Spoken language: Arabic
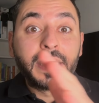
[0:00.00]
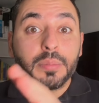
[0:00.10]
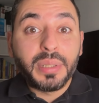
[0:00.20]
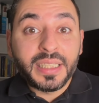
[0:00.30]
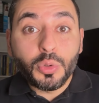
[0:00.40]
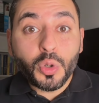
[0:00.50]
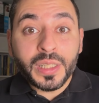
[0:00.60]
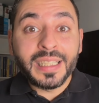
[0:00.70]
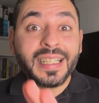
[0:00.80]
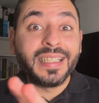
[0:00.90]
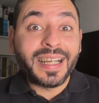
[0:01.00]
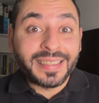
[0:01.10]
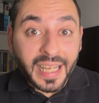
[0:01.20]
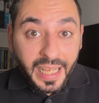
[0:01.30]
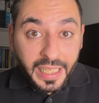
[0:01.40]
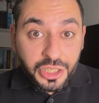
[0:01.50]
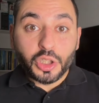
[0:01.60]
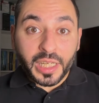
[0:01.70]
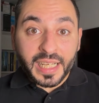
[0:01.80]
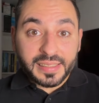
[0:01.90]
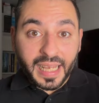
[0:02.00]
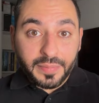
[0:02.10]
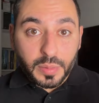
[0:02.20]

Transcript: بدون نتائج طلع زعيم